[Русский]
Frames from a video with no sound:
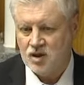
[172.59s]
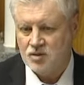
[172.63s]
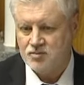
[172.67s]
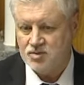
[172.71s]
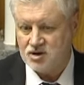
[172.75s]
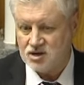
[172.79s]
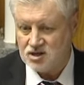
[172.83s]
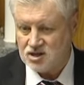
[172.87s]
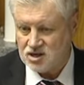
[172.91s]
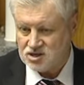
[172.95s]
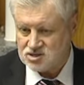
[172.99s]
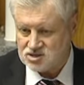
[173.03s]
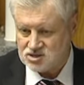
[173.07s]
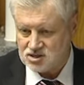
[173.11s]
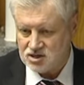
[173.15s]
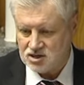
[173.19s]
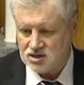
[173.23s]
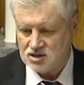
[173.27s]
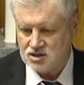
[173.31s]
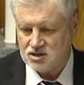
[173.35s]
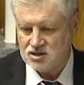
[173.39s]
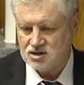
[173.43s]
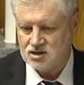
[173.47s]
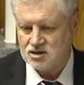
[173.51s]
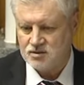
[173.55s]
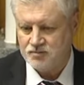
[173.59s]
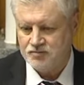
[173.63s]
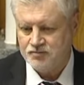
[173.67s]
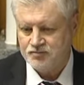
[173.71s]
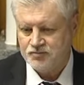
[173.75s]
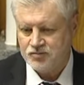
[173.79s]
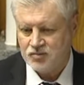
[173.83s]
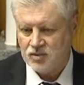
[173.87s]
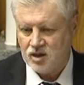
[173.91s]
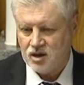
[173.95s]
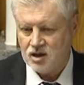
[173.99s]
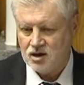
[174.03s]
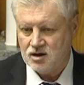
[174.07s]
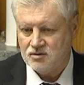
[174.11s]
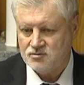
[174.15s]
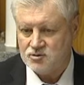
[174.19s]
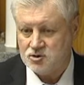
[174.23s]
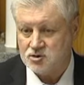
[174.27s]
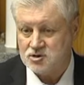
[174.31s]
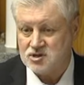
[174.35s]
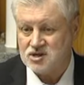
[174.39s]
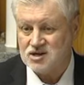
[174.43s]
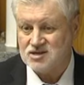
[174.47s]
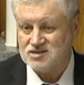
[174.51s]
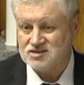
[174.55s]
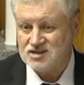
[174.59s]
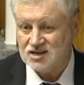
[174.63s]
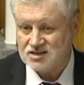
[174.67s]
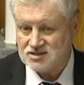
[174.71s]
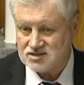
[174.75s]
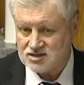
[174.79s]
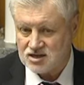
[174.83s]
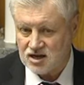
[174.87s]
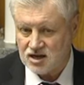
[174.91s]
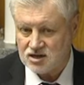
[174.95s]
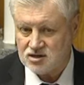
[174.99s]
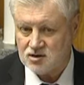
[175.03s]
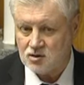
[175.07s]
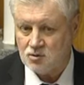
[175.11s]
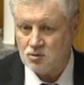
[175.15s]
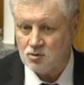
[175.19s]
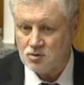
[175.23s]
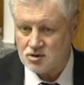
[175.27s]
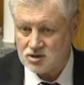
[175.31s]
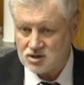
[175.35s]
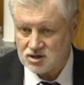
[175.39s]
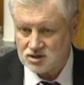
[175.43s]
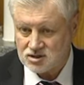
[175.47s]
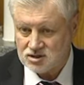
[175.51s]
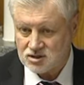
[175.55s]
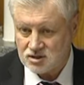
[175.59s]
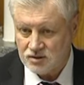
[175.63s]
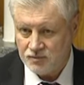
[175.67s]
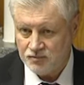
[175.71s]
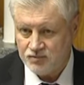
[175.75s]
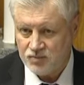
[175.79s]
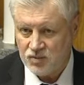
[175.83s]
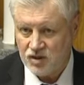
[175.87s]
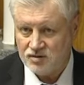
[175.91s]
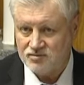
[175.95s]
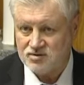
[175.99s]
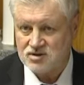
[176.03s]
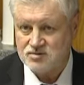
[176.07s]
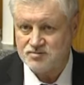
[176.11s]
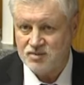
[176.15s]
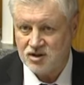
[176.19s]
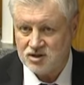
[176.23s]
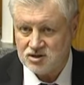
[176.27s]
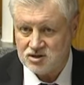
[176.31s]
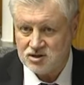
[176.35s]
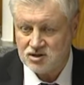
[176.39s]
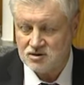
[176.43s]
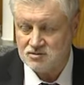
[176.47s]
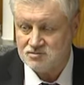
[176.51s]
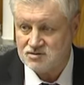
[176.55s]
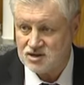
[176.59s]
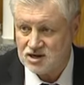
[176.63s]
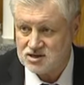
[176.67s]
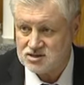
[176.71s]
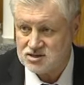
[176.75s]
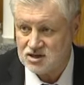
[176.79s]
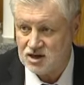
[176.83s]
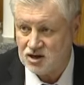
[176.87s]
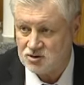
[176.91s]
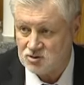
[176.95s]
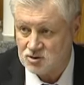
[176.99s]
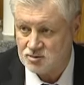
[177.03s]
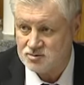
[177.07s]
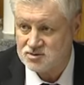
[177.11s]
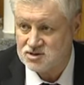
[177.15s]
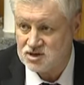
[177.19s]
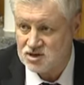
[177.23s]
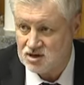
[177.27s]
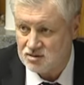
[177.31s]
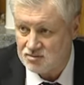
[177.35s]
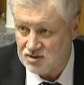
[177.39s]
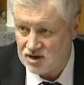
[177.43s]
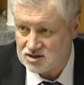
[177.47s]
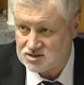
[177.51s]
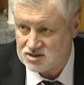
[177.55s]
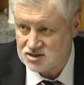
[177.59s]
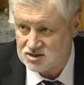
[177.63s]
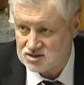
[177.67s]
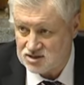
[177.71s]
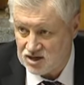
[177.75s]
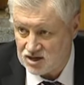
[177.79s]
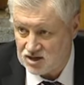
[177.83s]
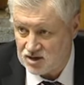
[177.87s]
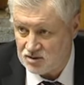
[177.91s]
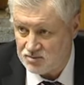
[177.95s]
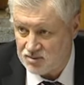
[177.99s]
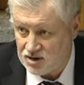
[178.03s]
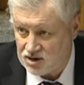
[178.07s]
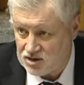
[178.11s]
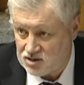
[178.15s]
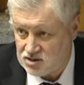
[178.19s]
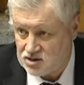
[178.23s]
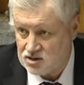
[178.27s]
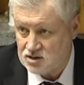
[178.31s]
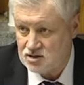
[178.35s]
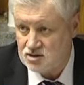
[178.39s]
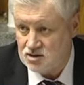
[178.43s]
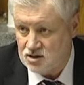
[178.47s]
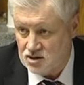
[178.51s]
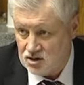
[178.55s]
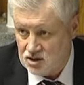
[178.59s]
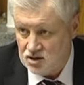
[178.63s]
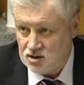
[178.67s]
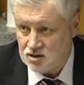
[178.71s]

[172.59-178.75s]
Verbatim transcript: предложения а все-таки создать орган в исполнительной власти, который бы занимался национальной политикой,